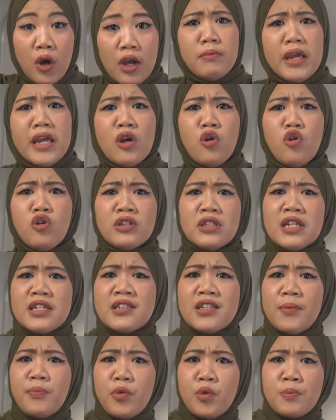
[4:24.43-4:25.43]
Wak, bingung si
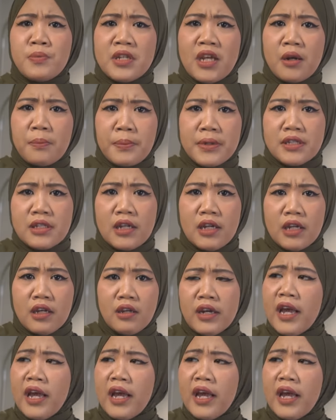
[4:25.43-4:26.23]
staff room service ini.